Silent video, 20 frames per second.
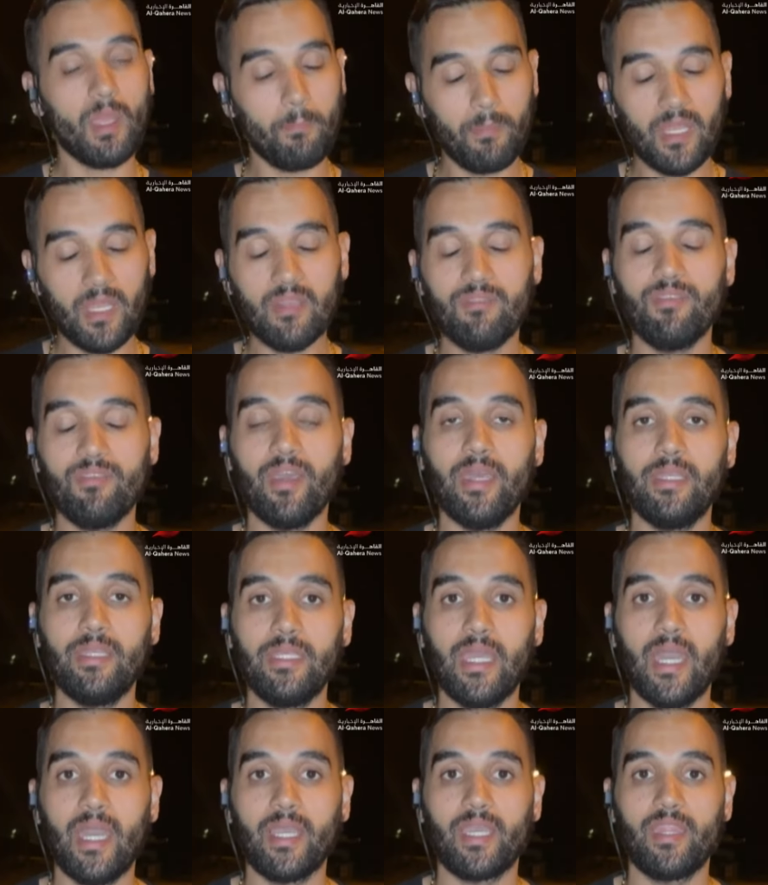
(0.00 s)

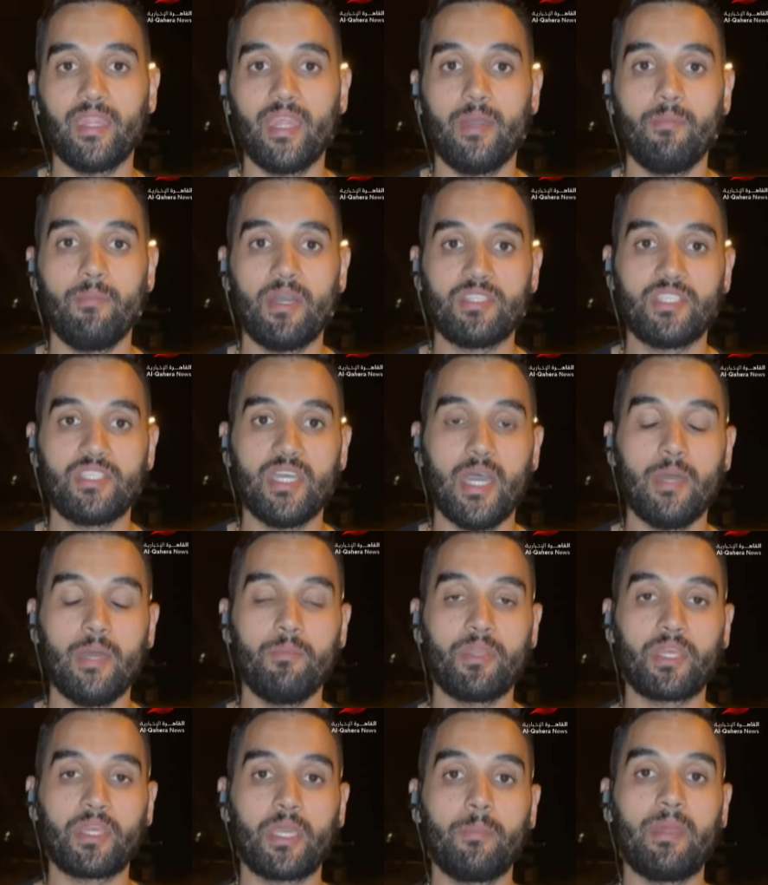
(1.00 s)
بالفعل هكذا ما جاء
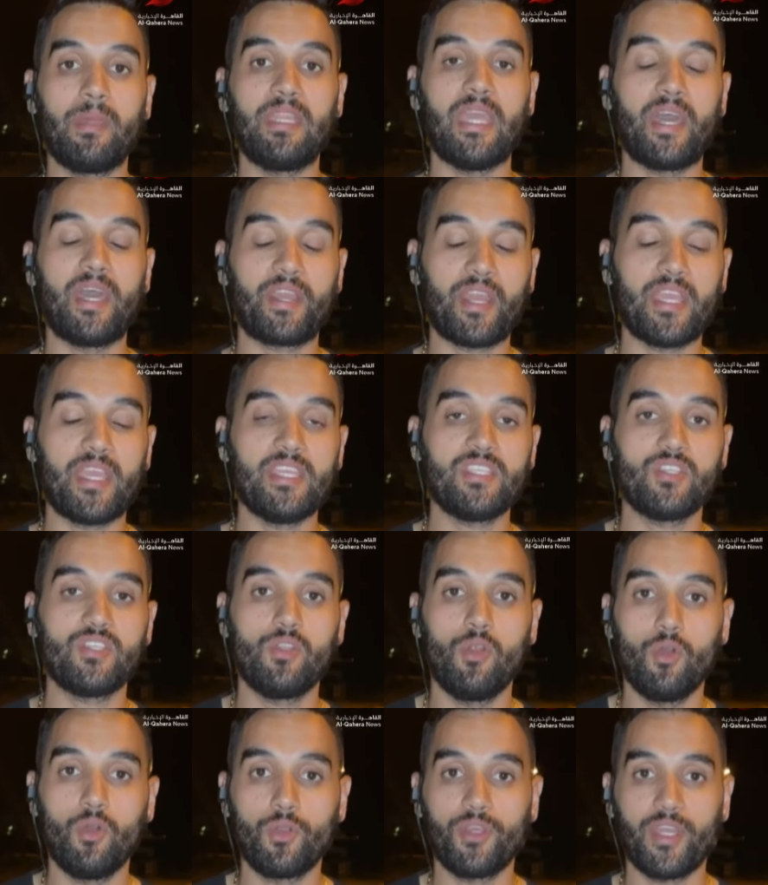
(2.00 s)
من قبل الرئيس
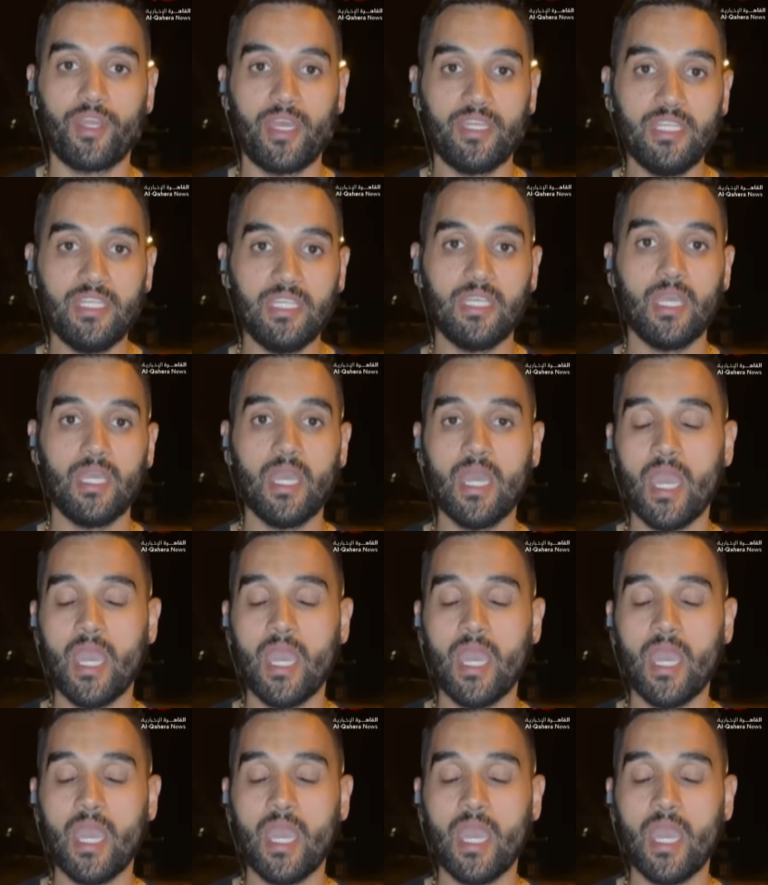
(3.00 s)
الاوكراني